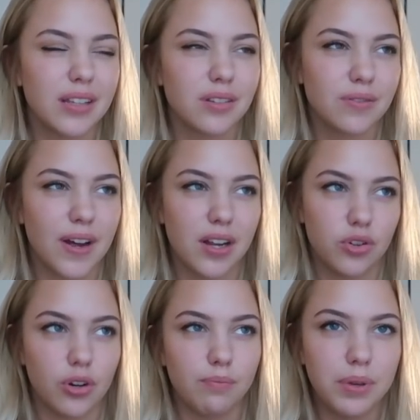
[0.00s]
also es war
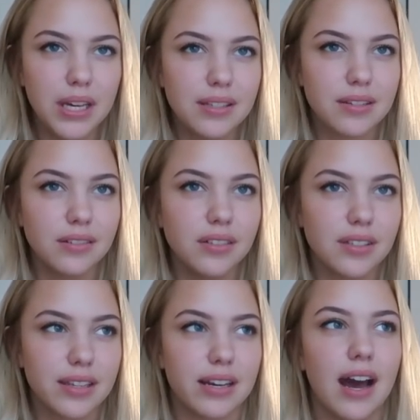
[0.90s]
halt schon Pieksen,
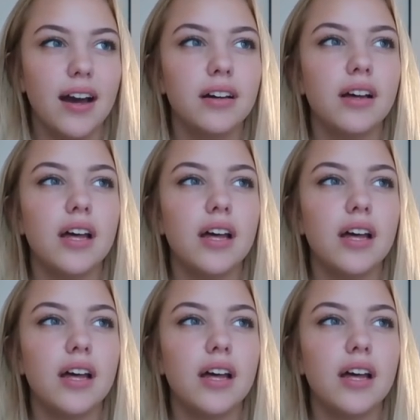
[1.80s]
ist klar.